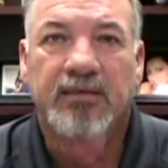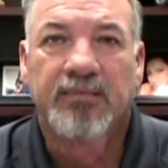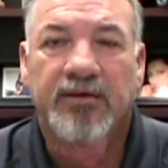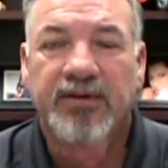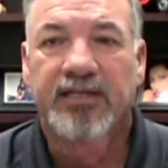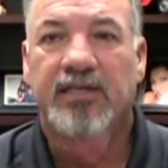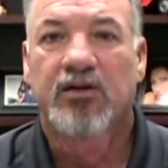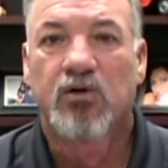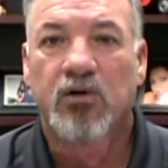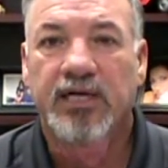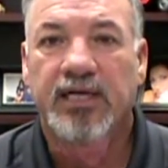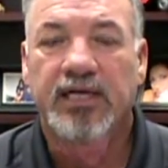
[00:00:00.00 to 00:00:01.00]
bebidas
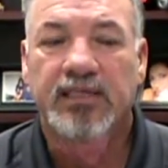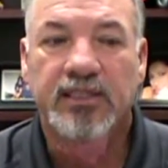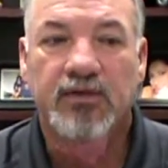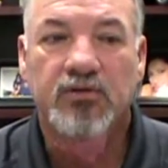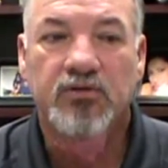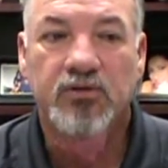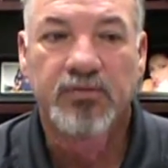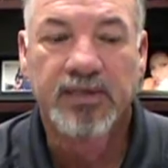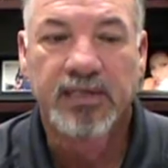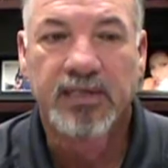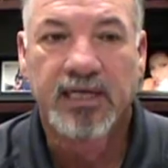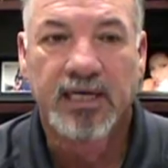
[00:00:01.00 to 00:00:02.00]
alcohólicas se
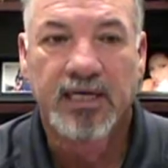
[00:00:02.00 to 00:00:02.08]
consumen